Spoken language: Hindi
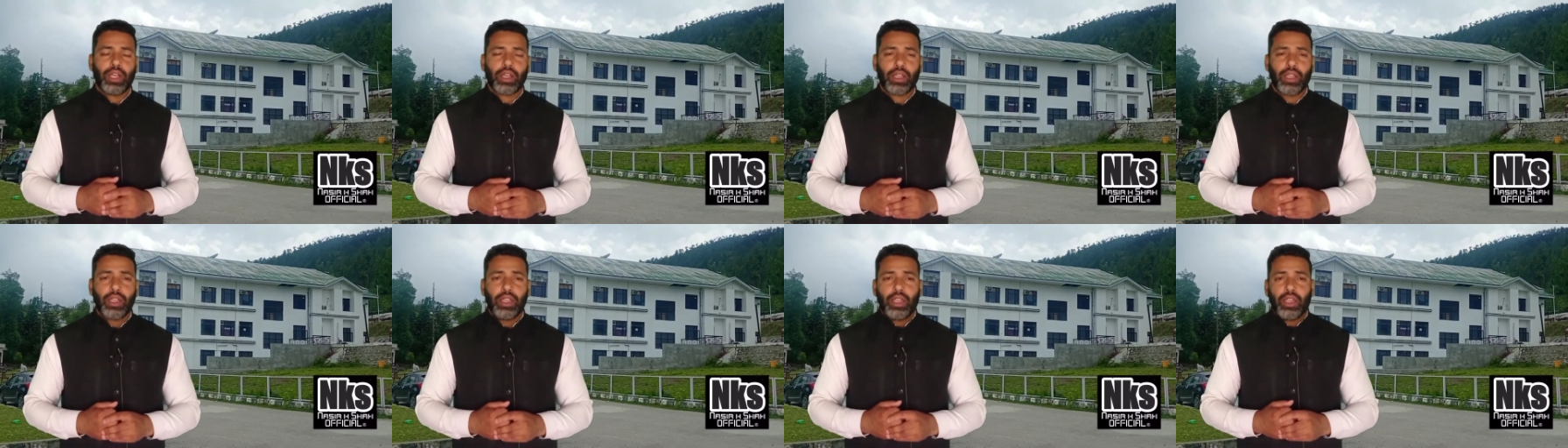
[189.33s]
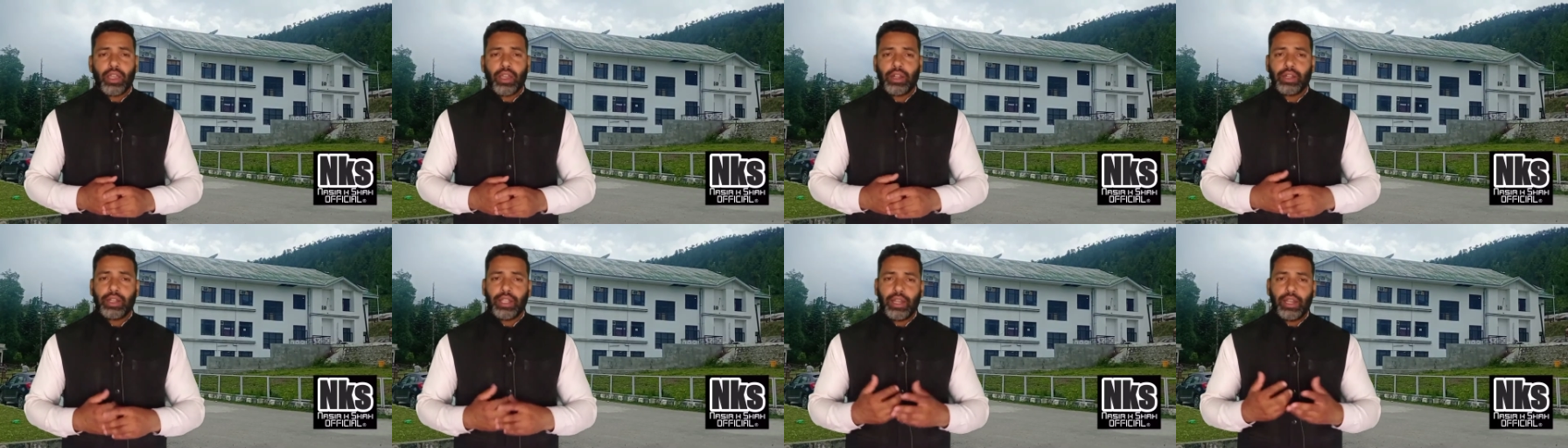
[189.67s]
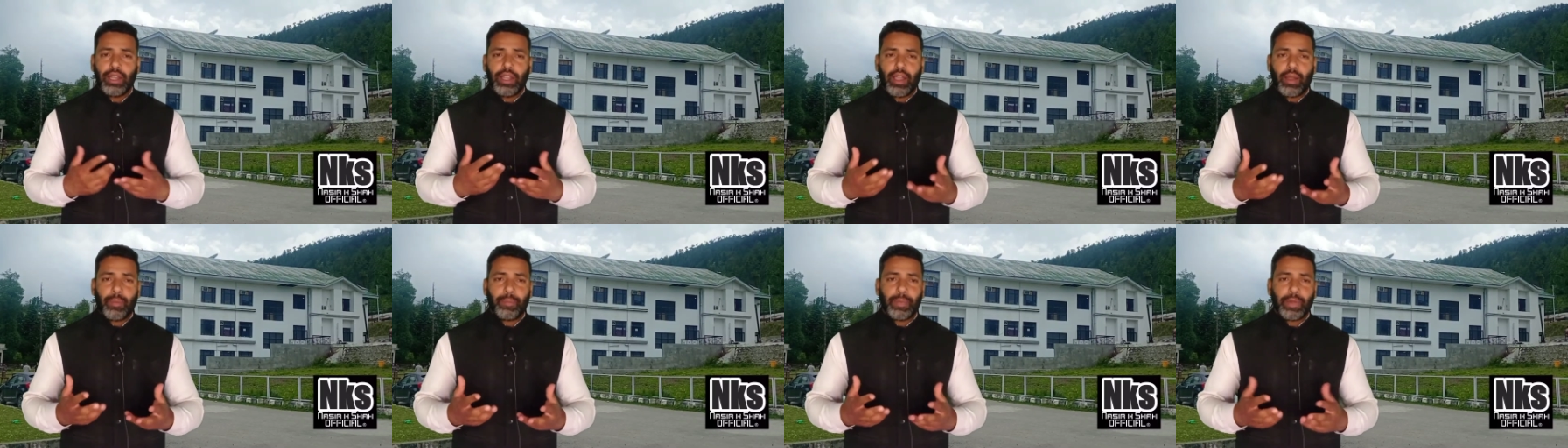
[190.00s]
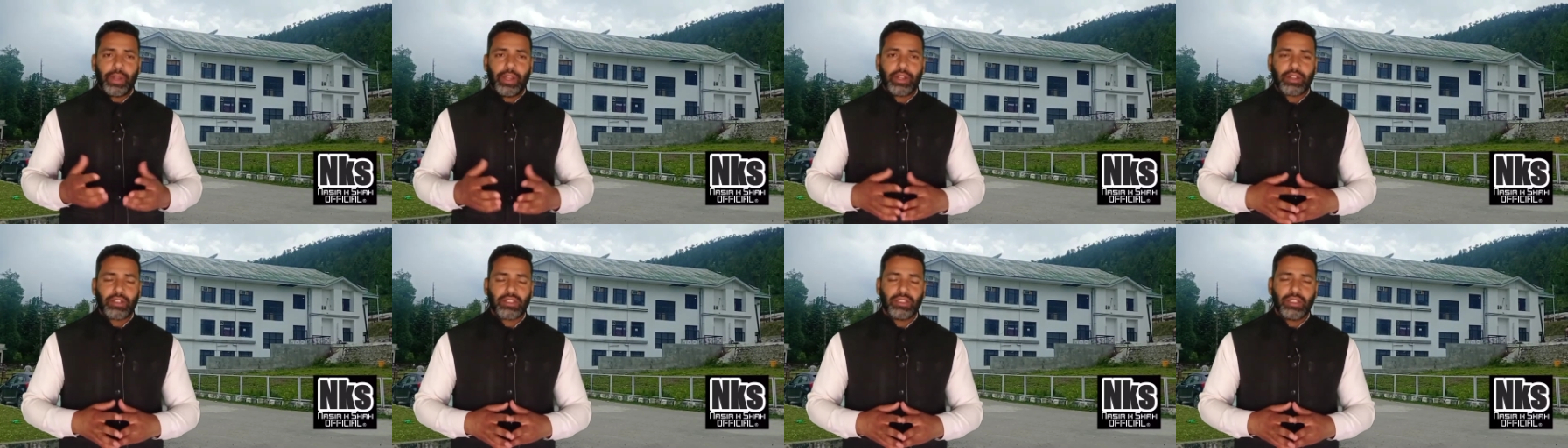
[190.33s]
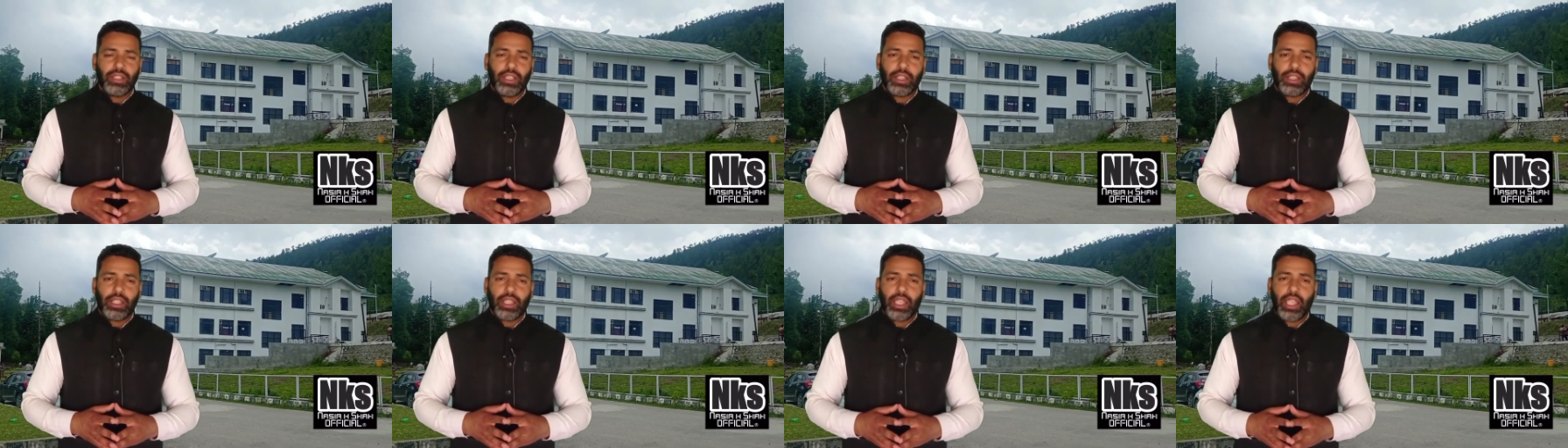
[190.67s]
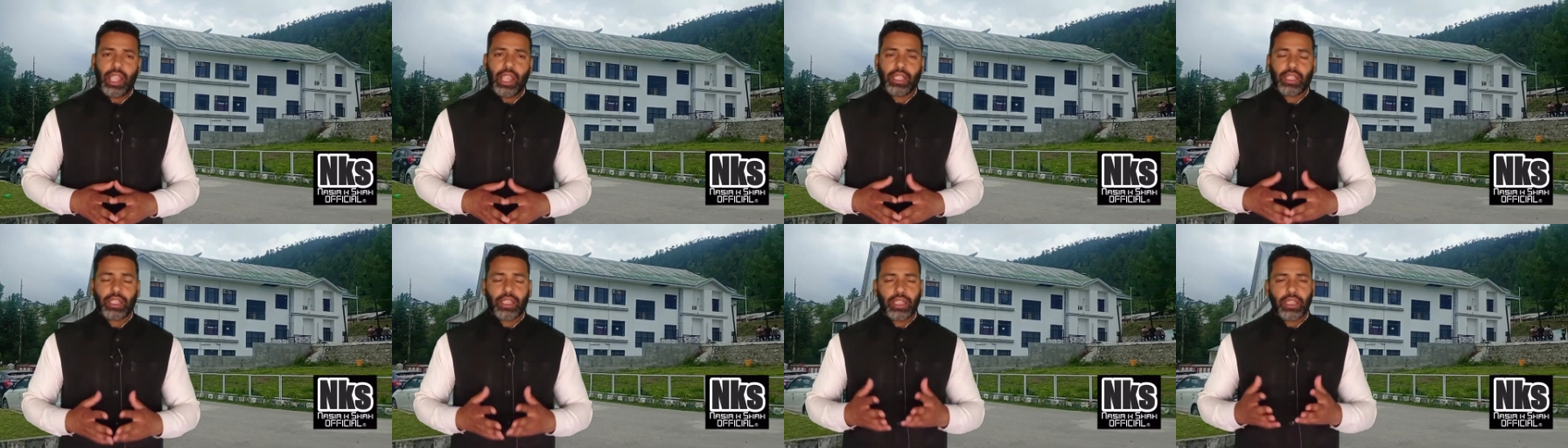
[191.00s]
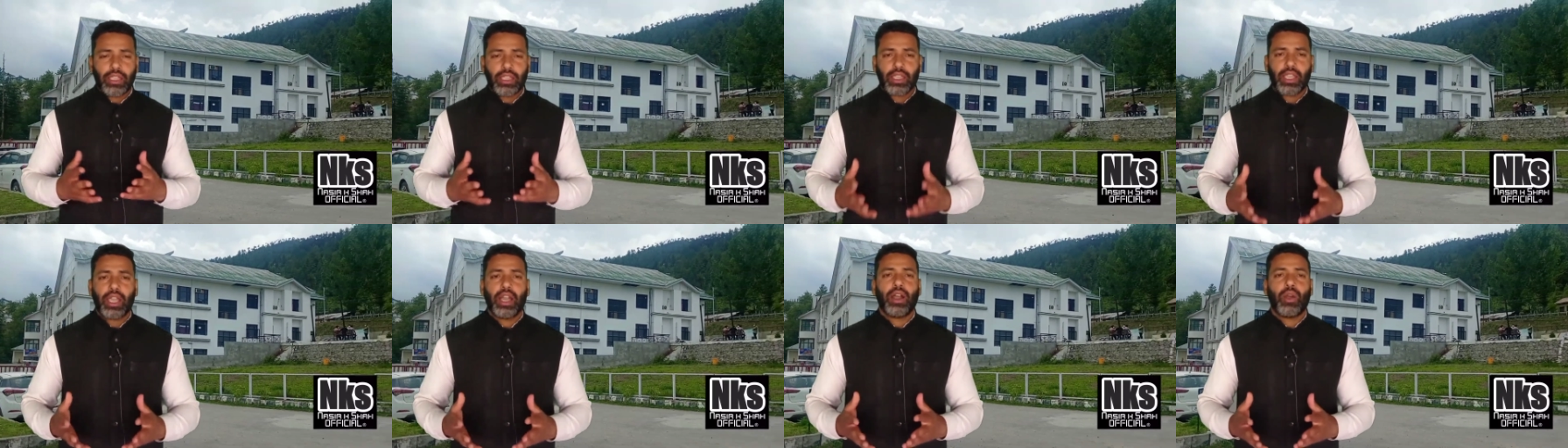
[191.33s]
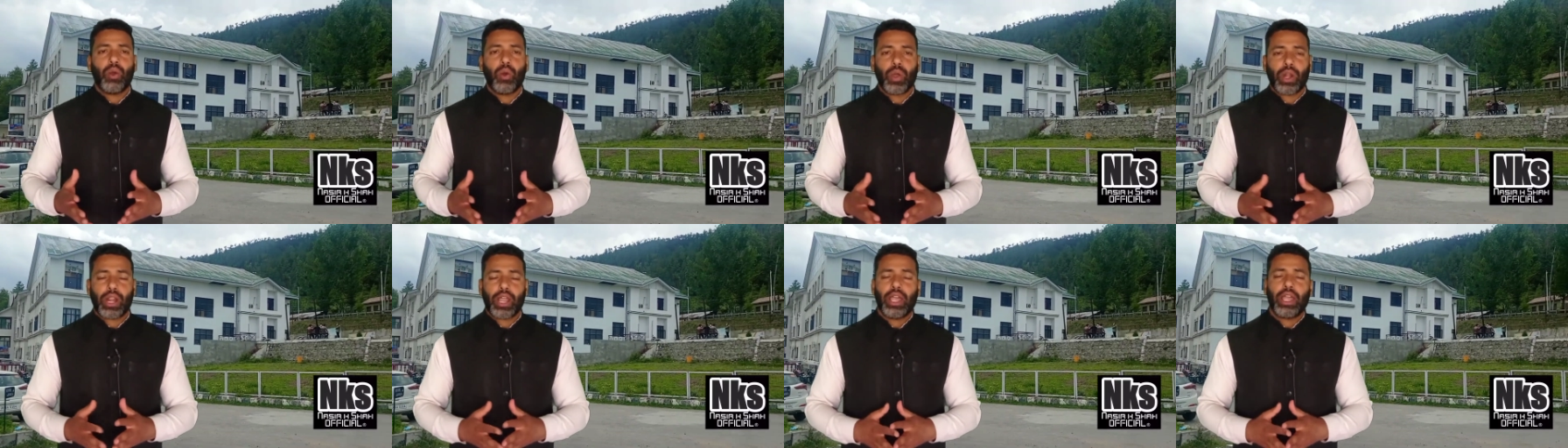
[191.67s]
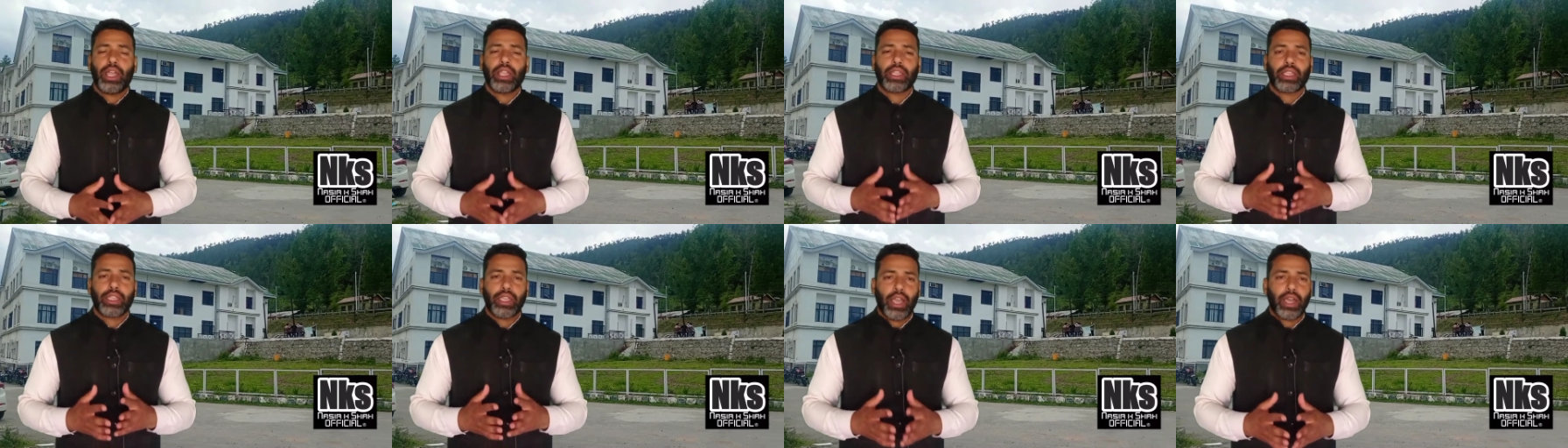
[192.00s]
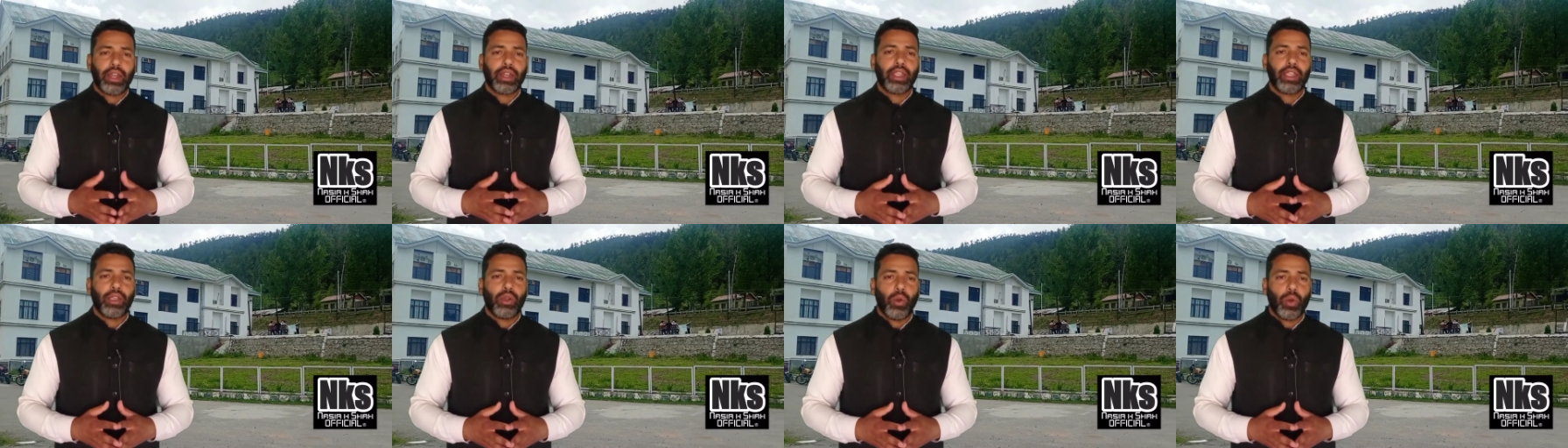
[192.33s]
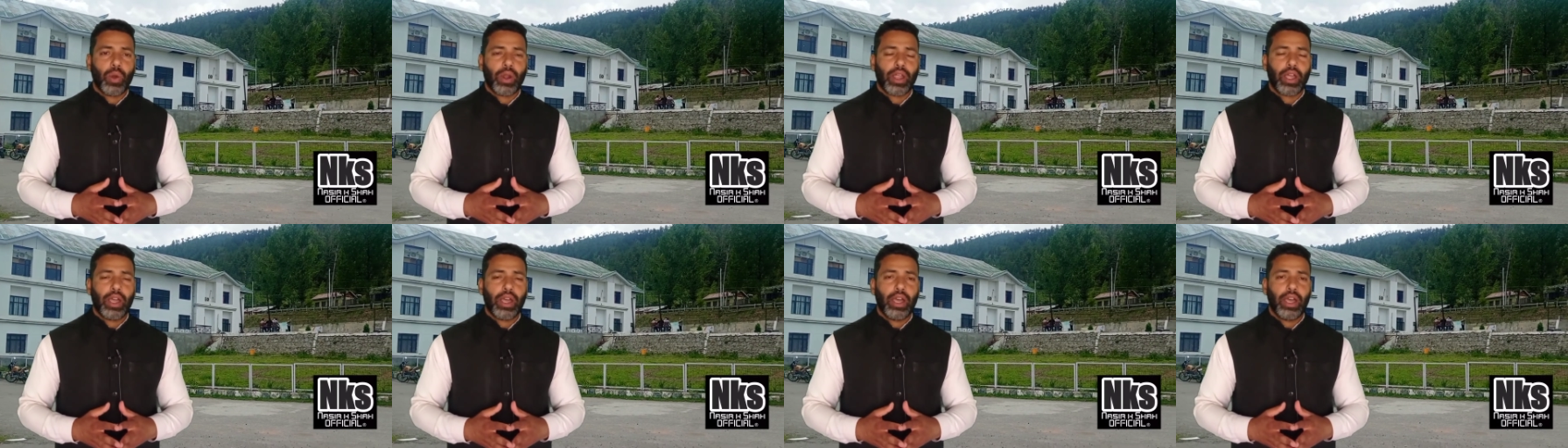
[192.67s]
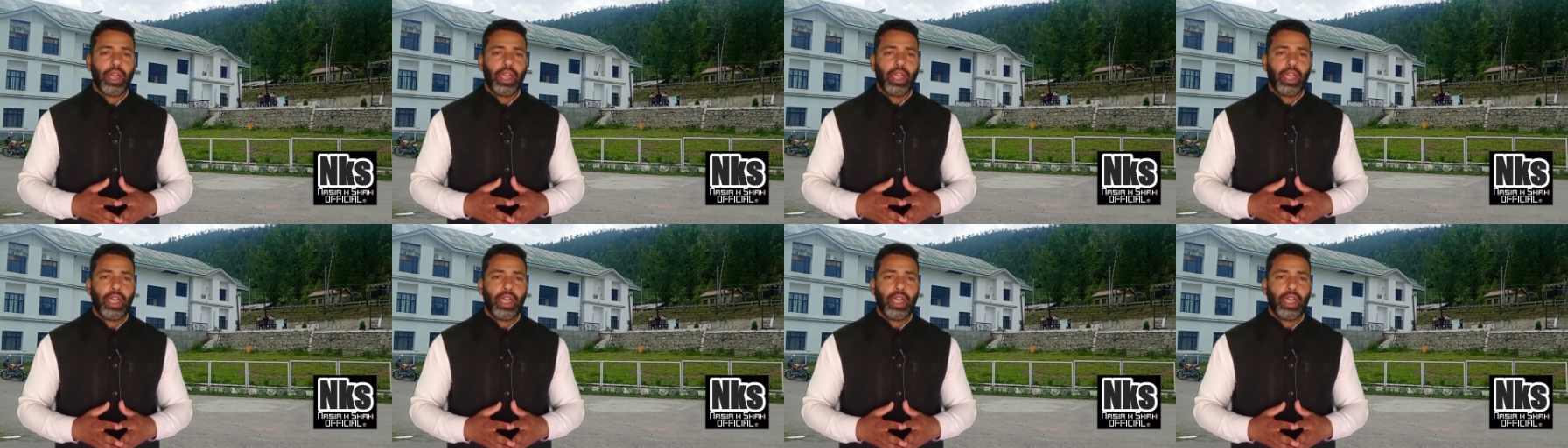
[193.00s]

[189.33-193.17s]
तक डेली अपडेट्स देते हैं कि क्या हो रहा है क्या नहीं हो रहा